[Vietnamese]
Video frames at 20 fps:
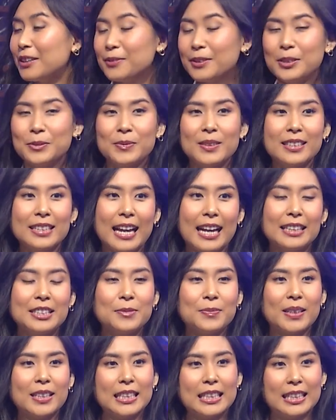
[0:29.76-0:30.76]
phải không Thanh Nhã,
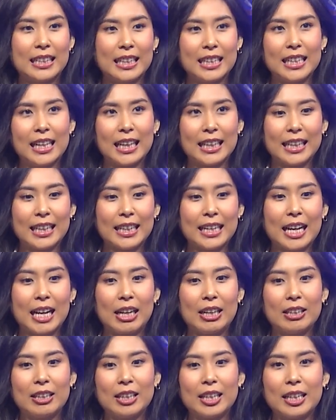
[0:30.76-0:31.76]
nhưng mà Ly nghĩ là
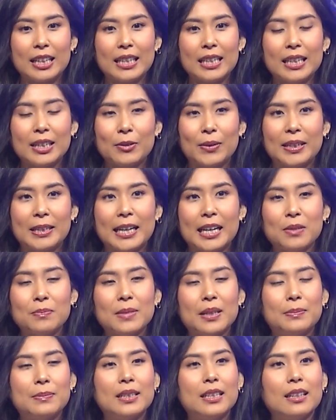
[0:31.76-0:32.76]
cái khoảnh khắc
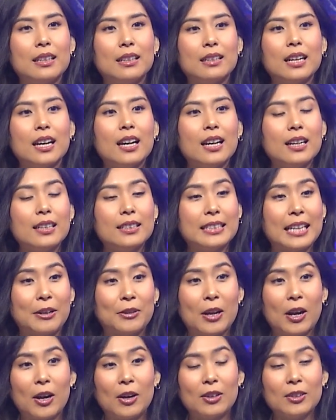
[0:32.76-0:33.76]
mà mình chào
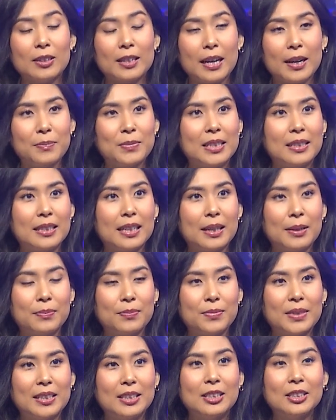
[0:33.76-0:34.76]
đón
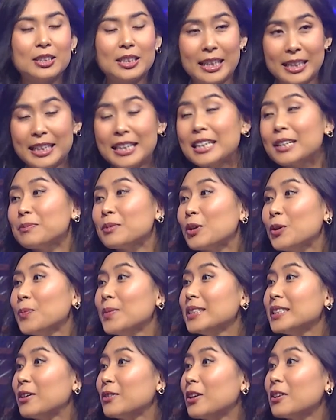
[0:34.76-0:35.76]
mình đưa tiễn cái năm cũ,
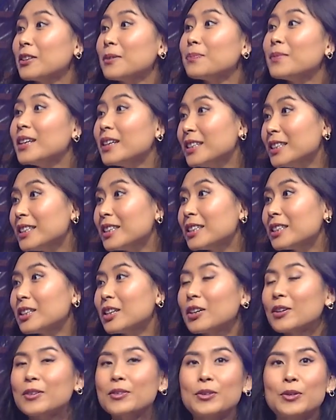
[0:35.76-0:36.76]
mình chào đón năm mới đó,
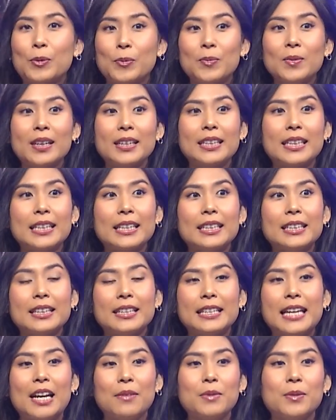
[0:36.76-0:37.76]
nó cũng là cái
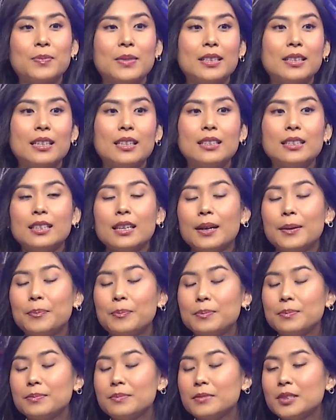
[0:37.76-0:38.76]
thời gian mà mình nên
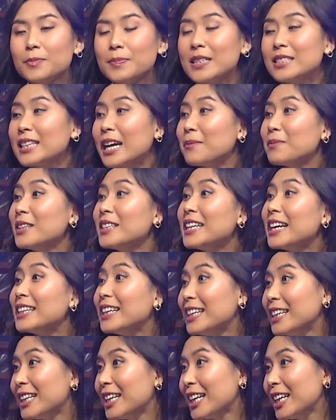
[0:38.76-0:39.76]
spend time với gia
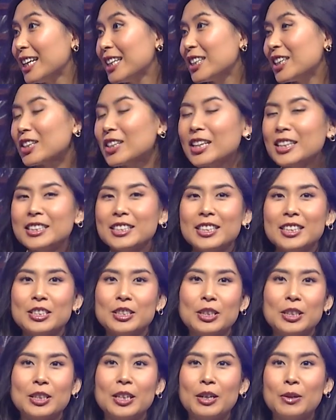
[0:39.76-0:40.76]
đình. Đúng cho nên rồi. Thực
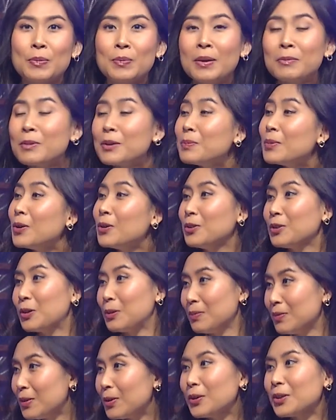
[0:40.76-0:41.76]
sự là cũng không có buồn,
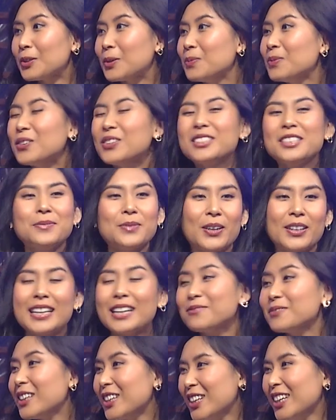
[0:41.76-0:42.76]
cũng vui như mọi
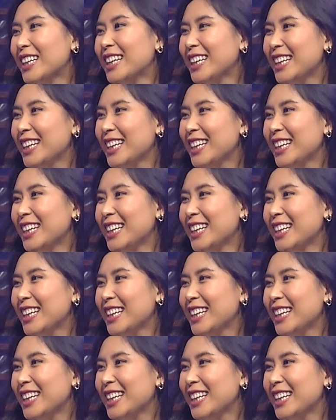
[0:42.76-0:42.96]
năm thôi.